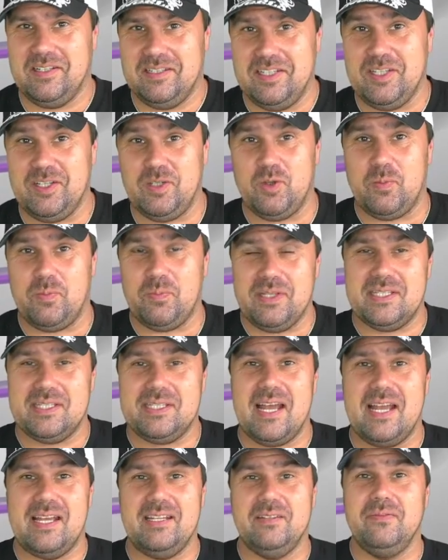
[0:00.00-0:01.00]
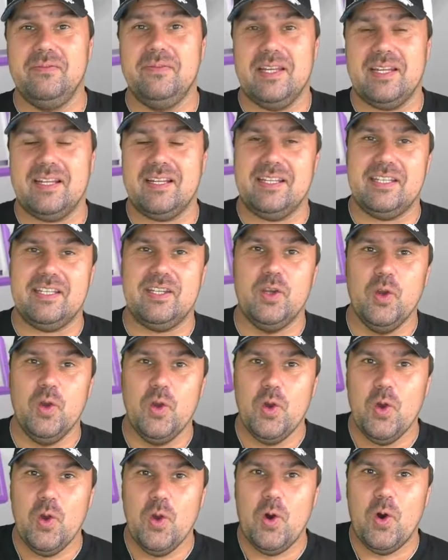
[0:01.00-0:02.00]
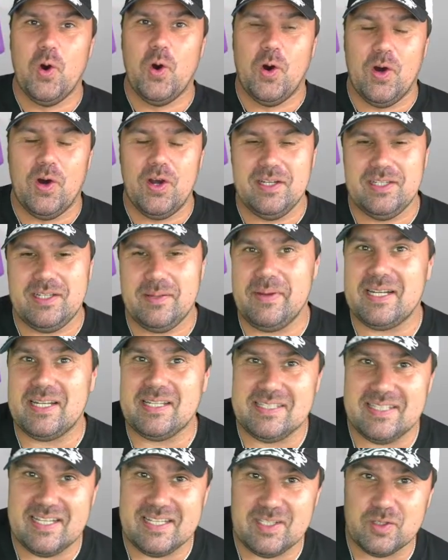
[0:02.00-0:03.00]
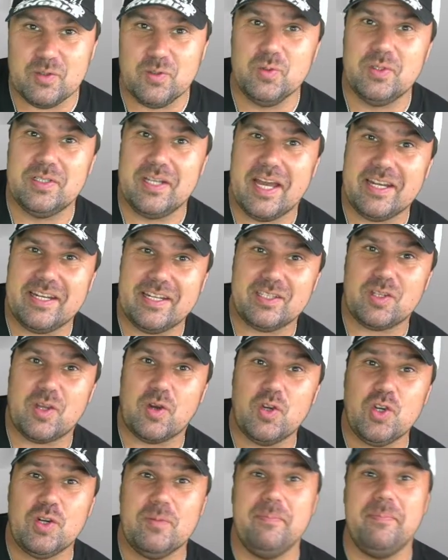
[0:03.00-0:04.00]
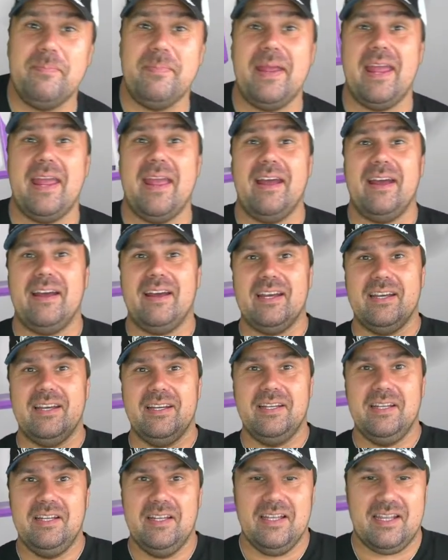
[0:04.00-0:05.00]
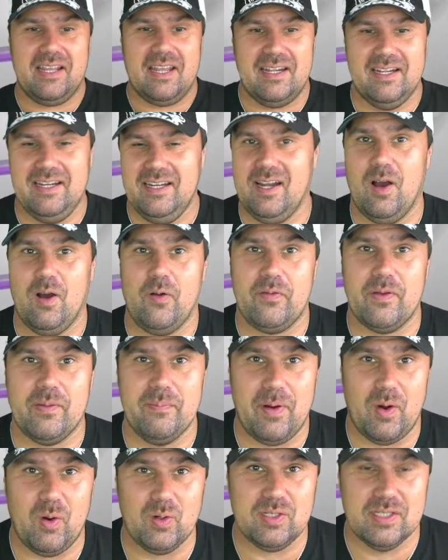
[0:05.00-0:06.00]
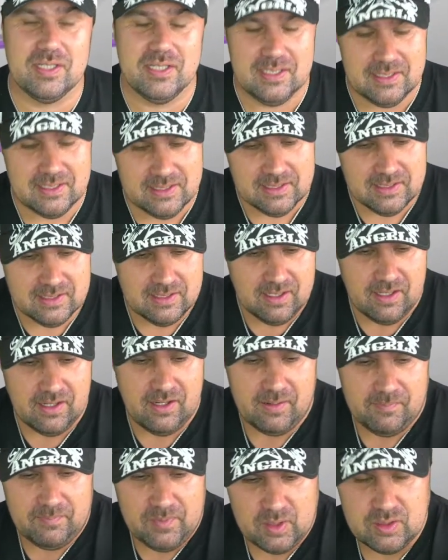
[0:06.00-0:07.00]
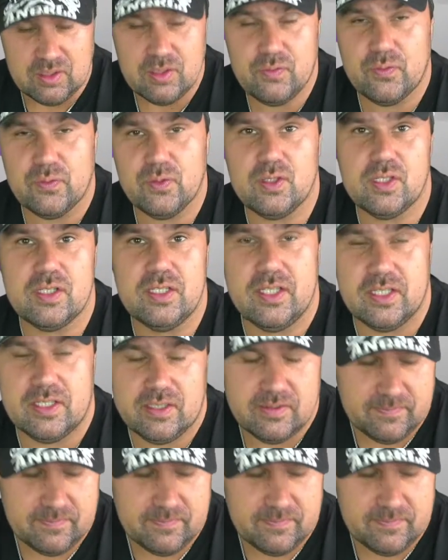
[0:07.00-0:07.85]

TikTok bezahlt ihn wirklich. Und der macht das sehr, sehr gut. Der hat jetzt auch schon mehrere Kanäle aufgebaut. Ja, also es funktioniert.